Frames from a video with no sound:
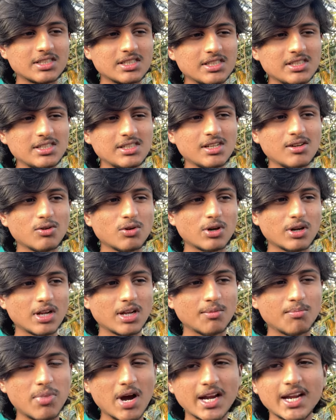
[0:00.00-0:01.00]
சின்ன ஒரு
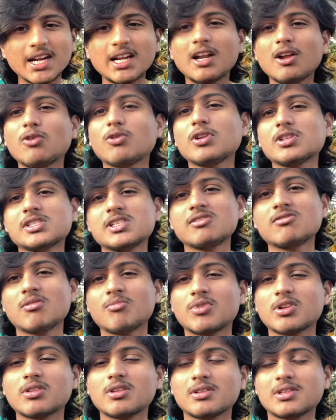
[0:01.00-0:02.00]
பக்கெட்டில் கூட ஜீவ
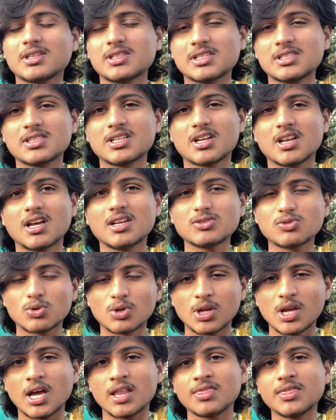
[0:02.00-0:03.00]
செஞ்சுக்கலாம் கொடுக்கலாம் ஸோ
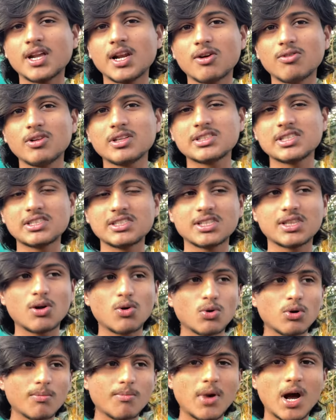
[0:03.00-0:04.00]
நீங்கள் அந்த அளவில் செஞ்சு தான்
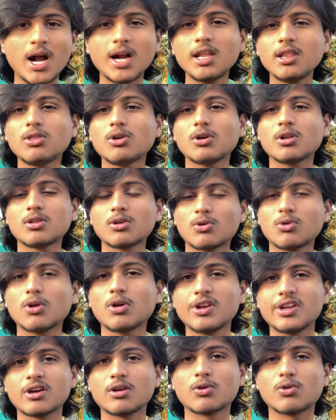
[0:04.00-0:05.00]
உங்கள் மாடி தோட்டத்துக்கு கூட
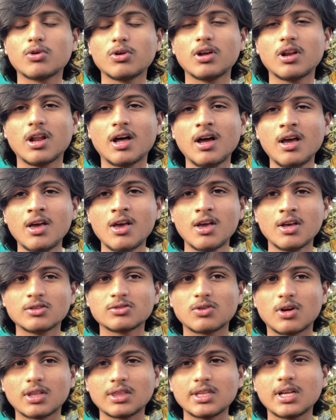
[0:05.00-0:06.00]
நீங்கள் கொடுக்கலாம்
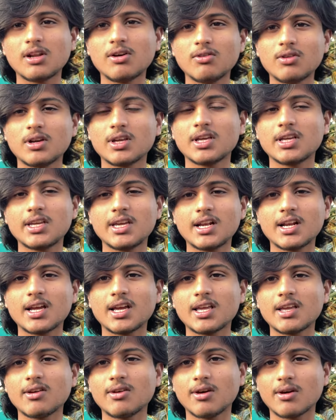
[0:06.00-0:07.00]
ஸோ அந்தளவுக்கு
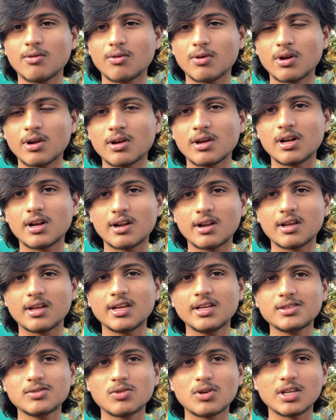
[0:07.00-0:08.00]
இயற்கை உரங்கள்
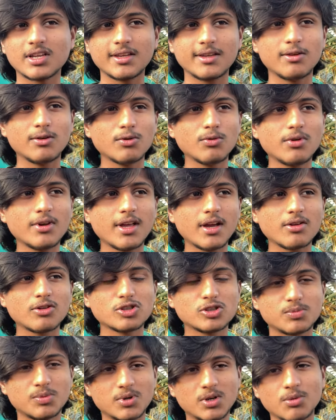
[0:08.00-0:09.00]
இருக்குது ஸோ நீங்கள் யூரியா
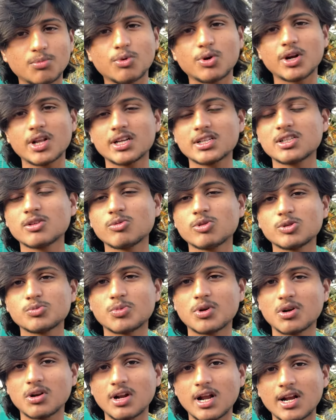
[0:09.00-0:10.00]
யூஸ் பண்ணு பொட்டாசியம் யூஸ்
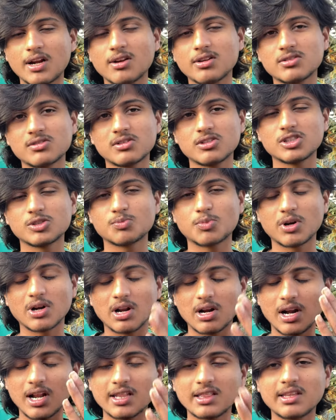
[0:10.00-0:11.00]
பண்ணு நைட்ரஜன் யூஸ்
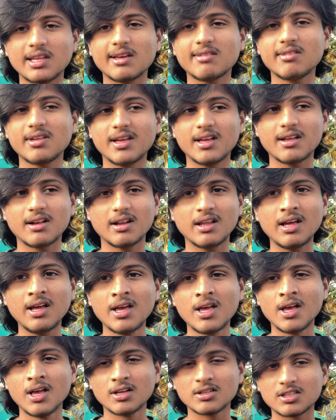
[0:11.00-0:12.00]
பண்ணணும்லாம் தேவையே இல்லை
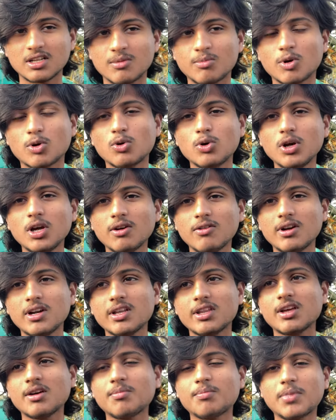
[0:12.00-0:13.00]
ஸோ நம்ம கொடுக்க
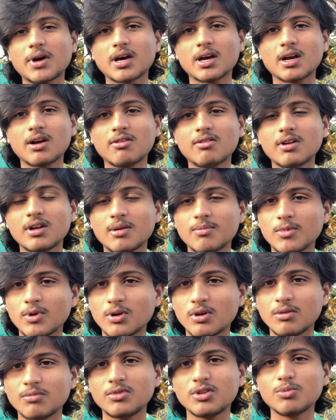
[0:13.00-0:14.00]
வேண்டியதை பக்காவாக நம்ம
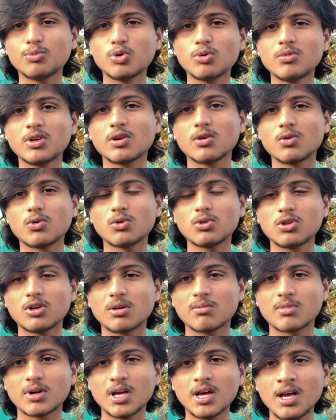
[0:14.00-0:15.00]
வந்து பூமிக்கு
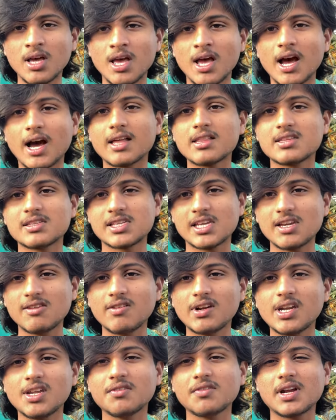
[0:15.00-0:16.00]
கொடுத்துட்டோம்னா அது செய்ய
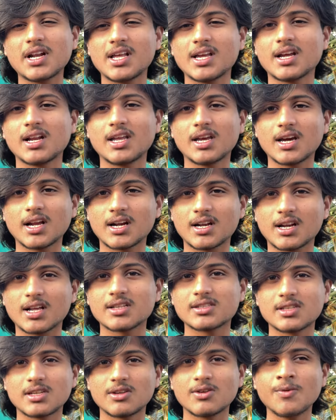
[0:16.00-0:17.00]
வேண்டிய வேலைகளை
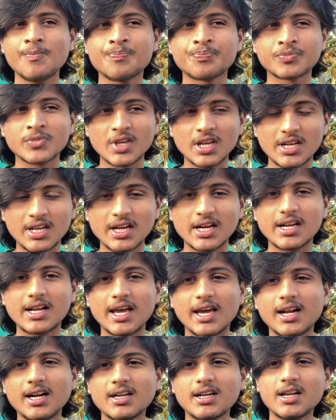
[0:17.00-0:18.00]
கரெக்டாக செய்யும் நீங்கள்
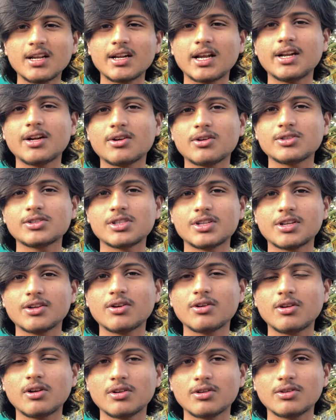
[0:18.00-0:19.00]
டைரெக்டாக
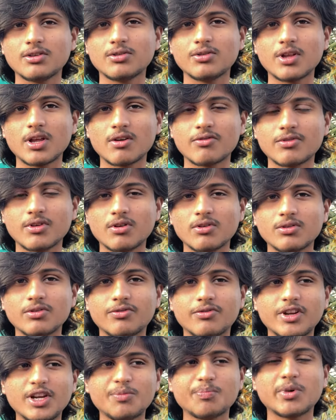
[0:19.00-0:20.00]
நைட்ரோஜனையோ இல்லை யூரியாவையோ வந்து
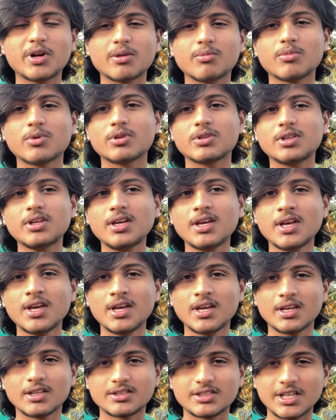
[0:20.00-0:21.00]
ஃபீட் பண்ணும்போது
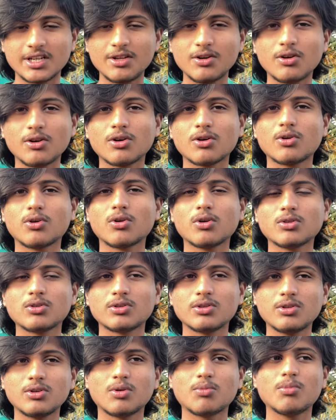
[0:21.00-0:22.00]
செடியோட க்ரோத்
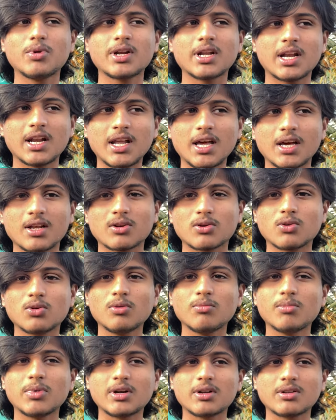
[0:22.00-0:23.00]
வந்து ரொம்ப நல்லா
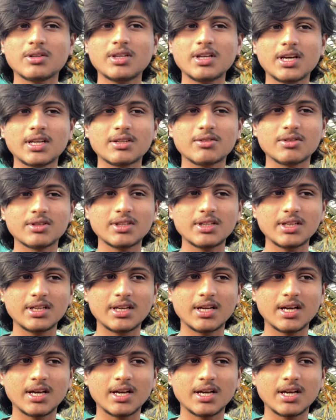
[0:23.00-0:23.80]
இருக்கும் பட் வந்து அது வந்து